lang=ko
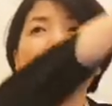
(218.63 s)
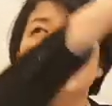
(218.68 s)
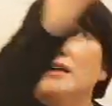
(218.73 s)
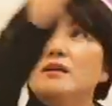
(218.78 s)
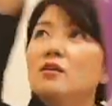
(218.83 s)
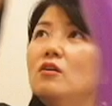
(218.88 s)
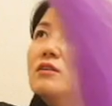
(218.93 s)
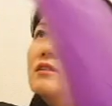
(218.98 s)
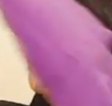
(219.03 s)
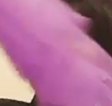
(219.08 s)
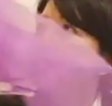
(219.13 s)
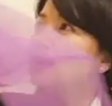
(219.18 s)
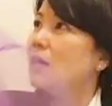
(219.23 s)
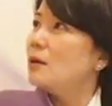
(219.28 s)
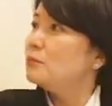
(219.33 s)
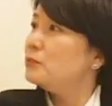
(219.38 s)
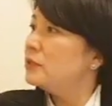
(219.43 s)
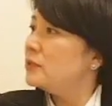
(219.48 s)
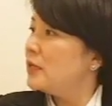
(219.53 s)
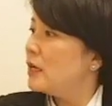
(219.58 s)
이런
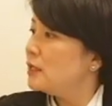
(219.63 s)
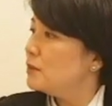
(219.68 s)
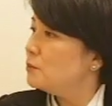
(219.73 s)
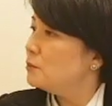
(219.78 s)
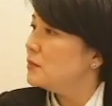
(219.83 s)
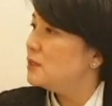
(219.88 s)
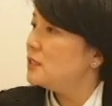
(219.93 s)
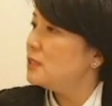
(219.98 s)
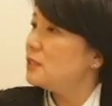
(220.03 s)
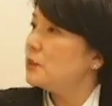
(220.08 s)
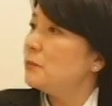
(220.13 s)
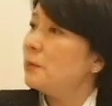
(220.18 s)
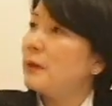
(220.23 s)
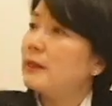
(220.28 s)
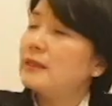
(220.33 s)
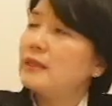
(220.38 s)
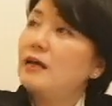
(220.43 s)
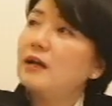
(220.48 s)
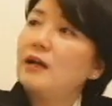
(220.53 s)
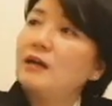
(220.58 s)
스카프의
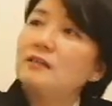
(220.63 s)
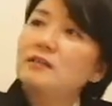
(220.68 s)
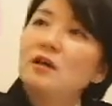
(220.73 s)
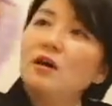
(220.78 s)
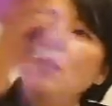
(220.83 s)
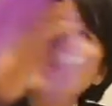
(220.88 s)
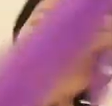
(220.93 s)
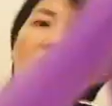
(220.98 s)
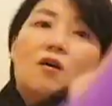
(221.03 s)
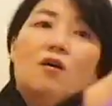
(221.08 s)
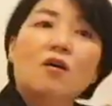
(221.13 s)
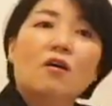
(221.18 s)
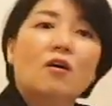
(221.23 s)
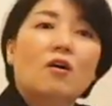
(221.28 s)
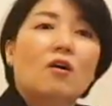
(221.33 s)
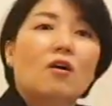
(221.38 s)
움직임에 따라서